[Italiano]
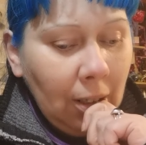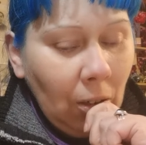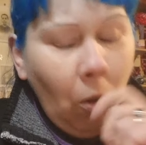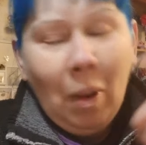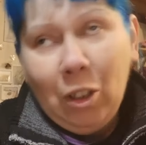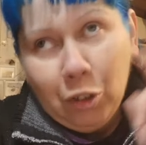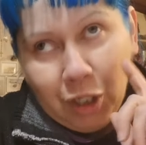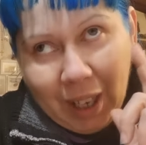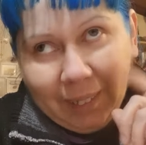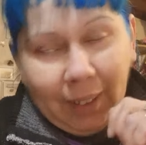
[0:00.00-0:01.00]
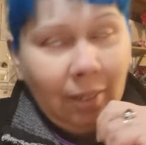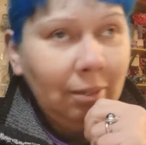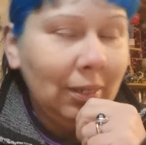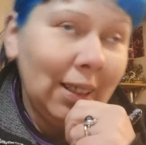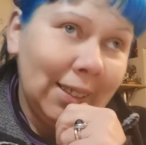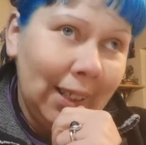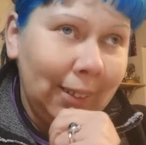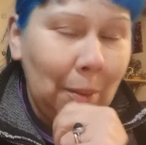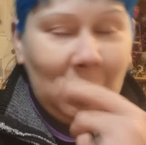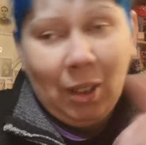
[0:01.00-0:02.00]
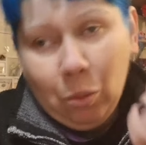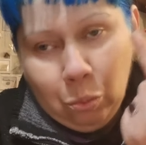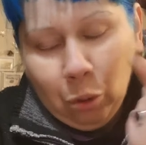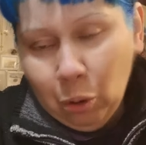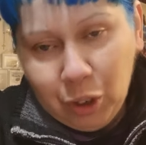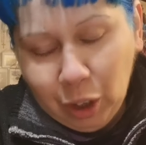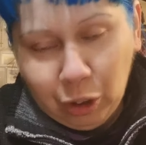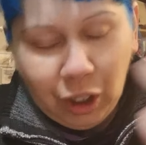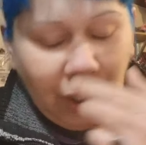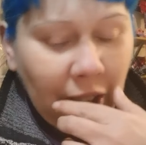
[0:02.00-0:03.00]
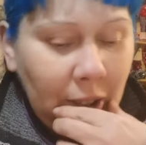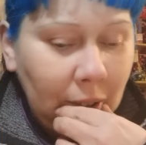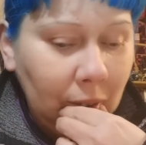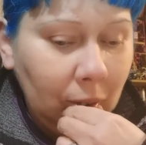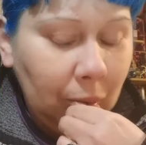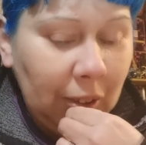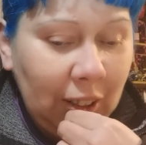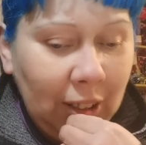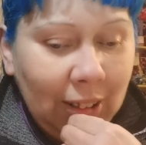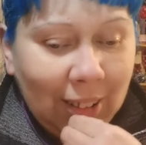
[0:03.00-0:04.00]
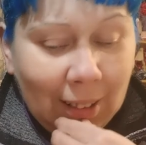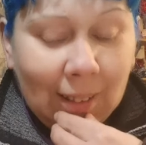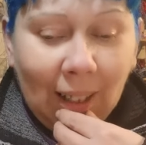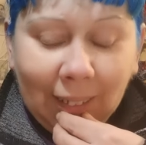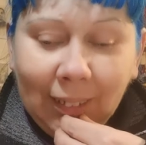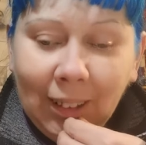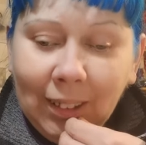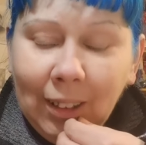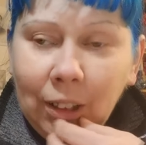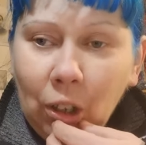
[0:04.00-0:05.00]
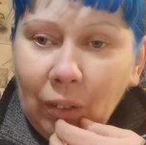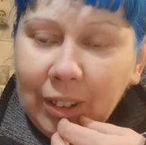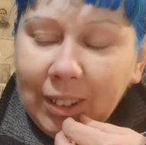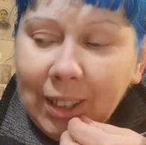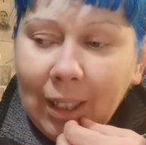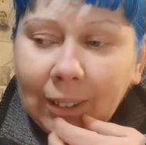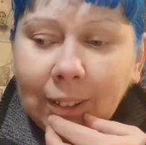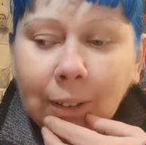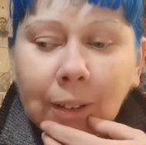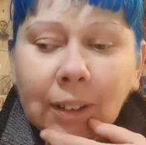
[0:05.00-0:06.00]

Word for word: o meglio sette, da sette, perché uno è lo stato di Qin, quindi da sette dei nove stati.